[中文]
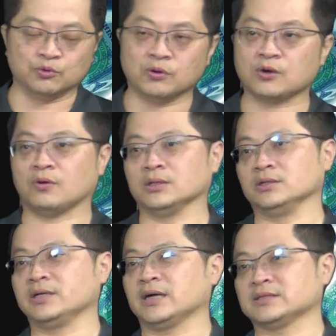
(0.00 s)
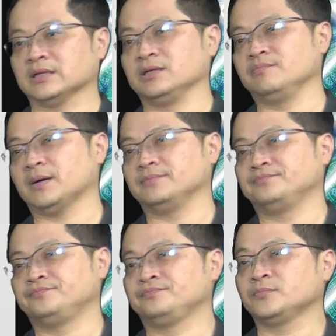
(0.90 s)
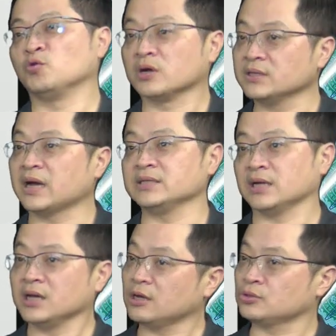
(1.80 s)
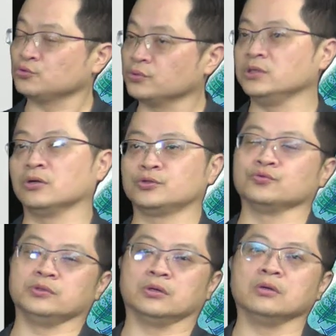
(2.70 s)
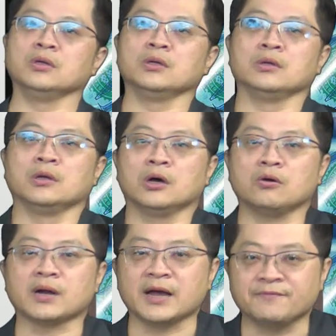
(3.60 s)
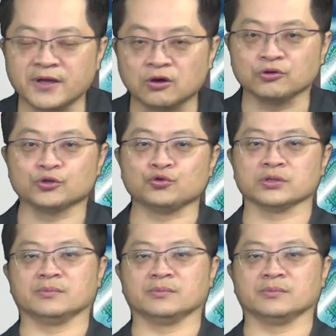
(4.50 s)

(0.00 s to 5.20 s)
挖垮掉，一刚涨停板，我有跟大家讲，哎，要注意哦，注意哦。后来飞鸿又做什